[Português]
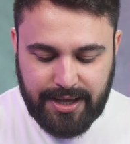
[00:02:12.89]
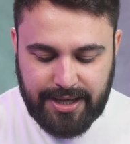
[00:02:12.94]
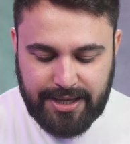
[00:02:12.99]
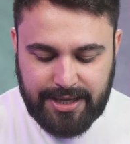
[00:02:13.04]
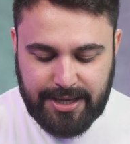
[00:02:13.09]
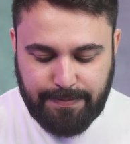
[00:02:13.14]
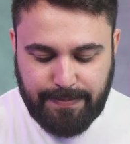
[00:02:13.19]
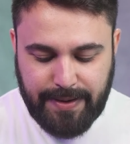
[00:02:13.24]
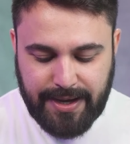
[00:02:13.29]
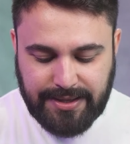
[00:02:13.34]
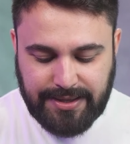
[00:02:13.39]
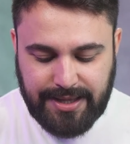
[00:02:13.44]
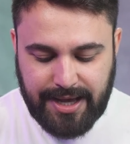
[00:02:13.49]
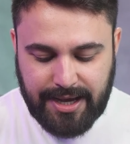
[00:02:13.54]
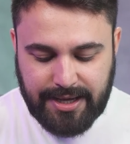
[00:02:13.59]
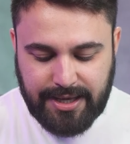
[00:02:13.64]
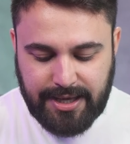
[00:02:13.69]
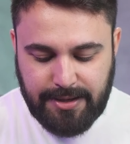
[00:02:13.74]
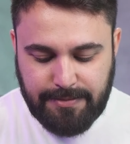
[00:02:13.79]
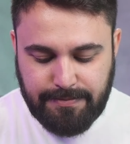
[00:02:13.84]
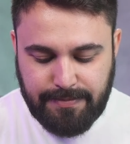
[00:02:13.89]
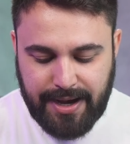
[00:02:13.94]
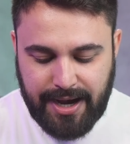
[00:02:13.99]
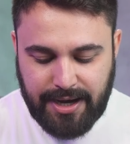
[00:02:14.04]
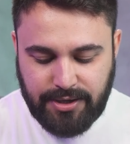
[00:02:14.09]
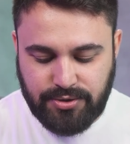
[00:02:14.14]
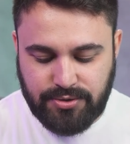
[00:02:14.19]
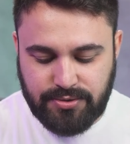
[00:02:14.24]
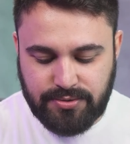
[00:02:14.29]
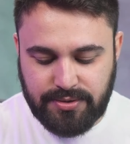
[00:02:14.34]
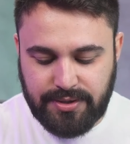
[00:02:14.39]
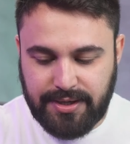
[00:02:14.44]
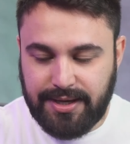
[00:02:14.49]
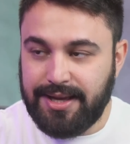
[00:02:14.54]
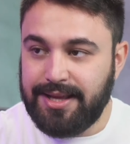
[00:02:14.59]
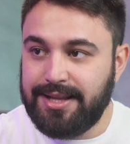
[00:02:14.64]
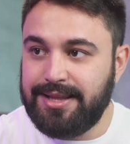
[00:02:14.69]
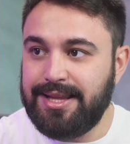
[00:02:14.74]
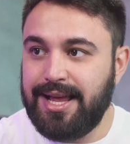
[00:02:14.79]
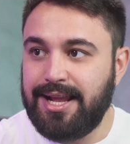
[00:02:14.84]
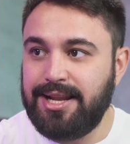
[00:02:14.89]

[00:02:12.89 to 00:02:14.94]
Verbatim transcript: e apertar aqui embaixo na